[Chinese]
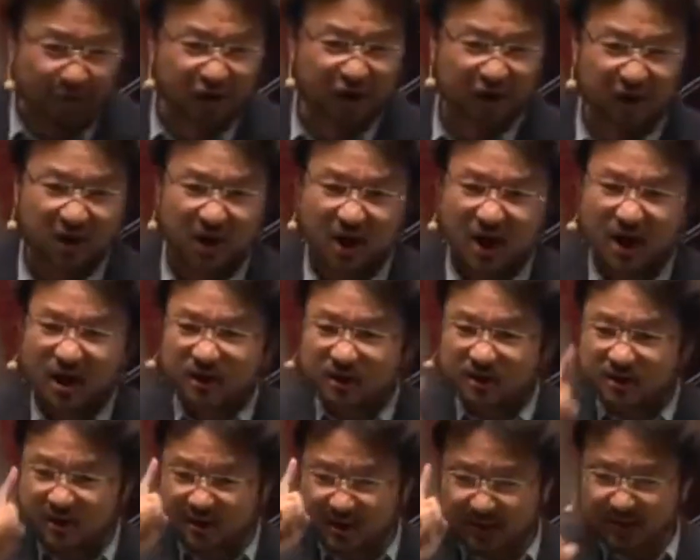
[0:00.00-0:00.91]
题，
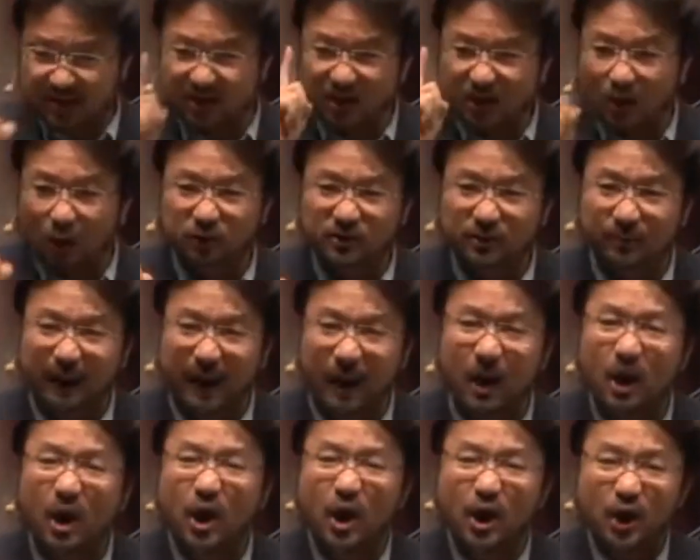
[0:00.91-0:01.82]
只有什么
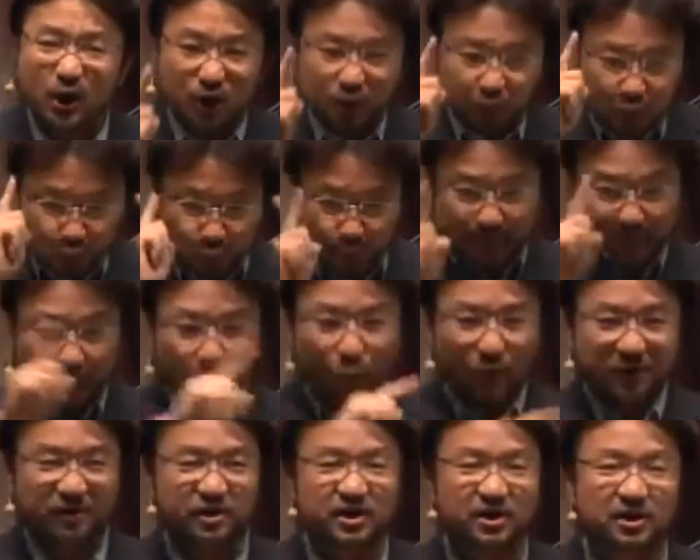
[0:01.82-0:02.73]
罪的
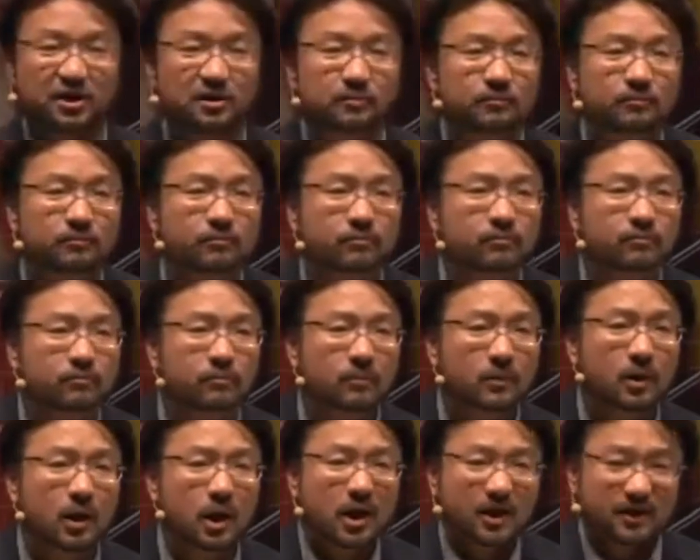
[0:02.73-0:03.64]
问题，
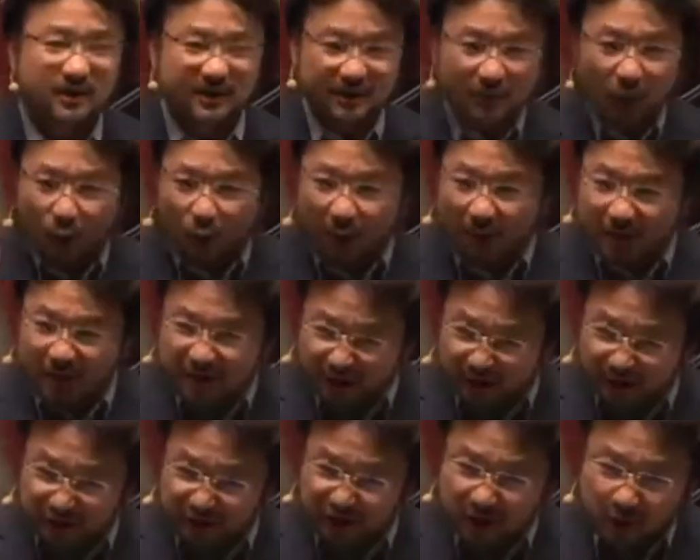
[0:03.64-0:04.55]
只有我们
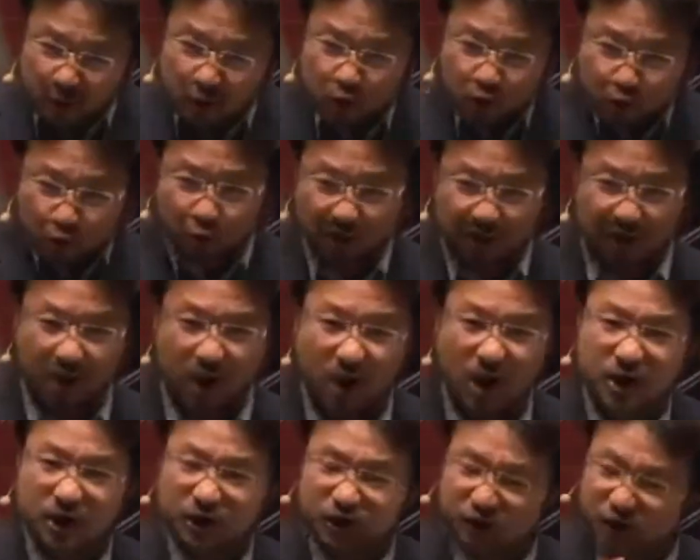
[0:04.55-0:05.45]
人性的罪
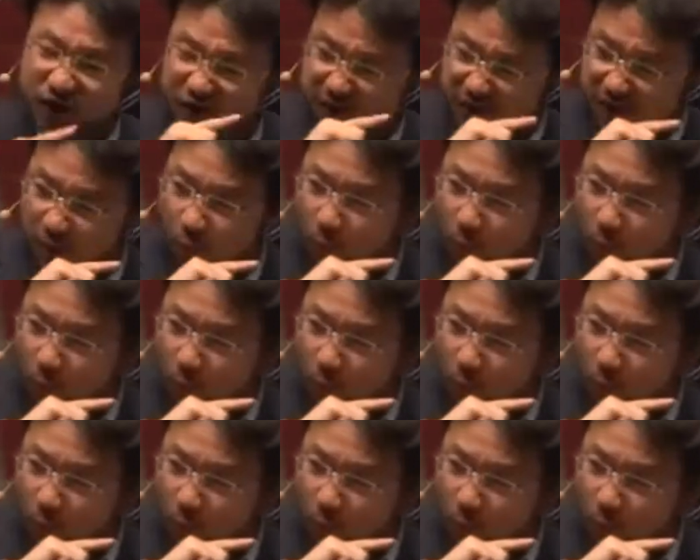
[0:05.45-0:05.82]
使